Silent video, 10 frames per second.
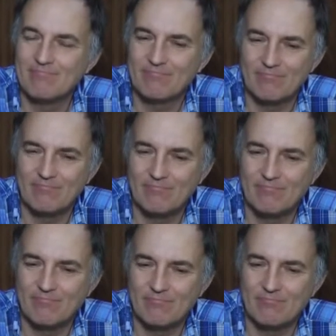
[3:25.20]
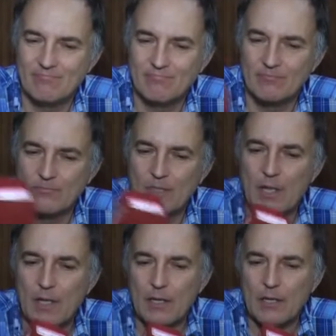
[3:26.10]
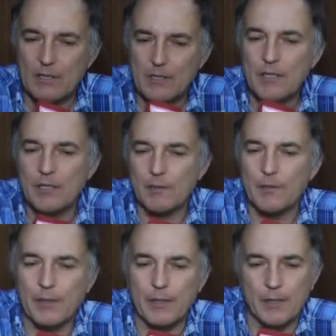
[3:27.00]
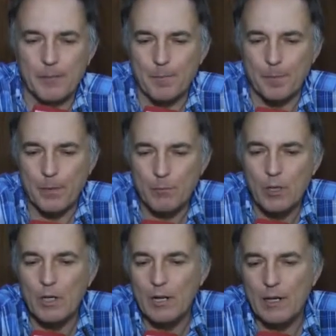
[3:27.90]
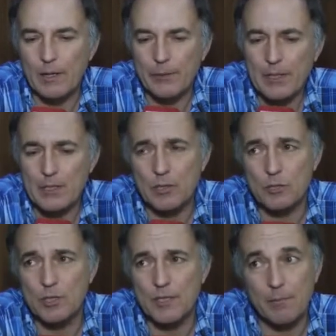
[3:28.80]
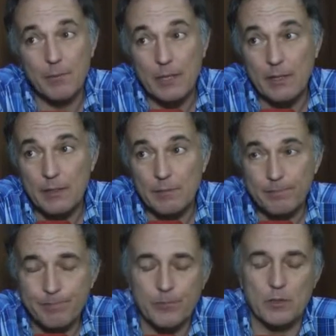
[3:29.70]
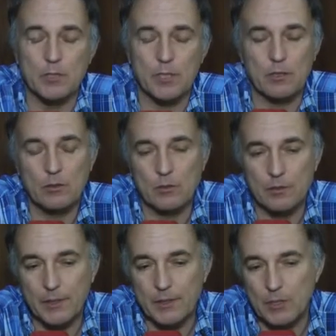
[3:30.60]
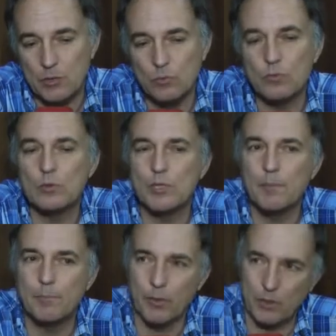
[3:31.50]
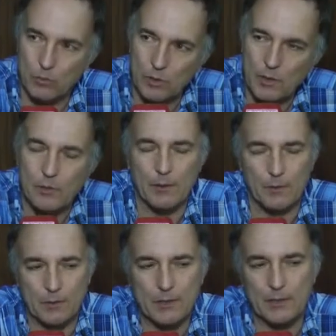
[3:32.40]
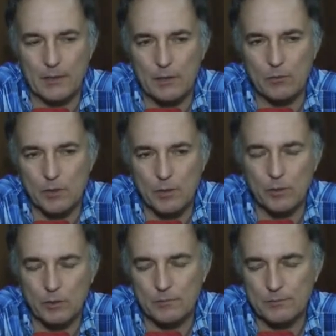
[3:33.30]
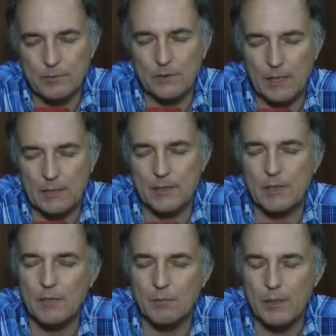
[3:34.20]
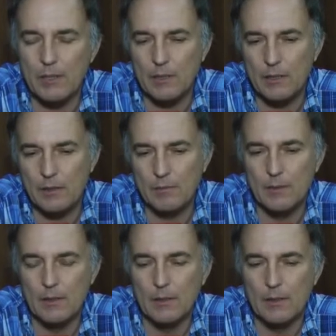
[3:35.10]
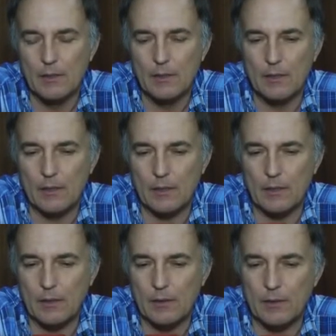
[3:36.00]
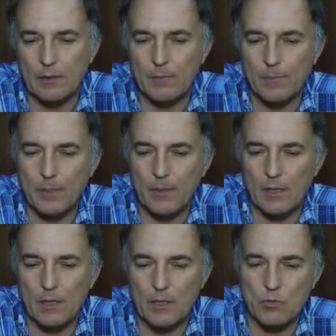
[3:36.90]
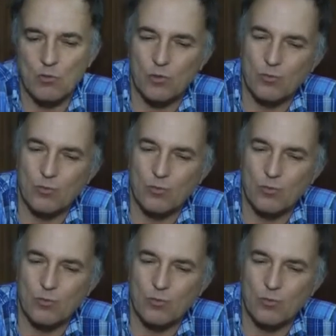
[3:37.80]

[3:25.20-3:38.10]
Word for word: fuera del país? Sí, eh, bueno, la, arveja se cosecha en verde, ¿no es cierto? Ese es un tipo de cultivo, digamos, el cultivo se hace en verde, eh, que es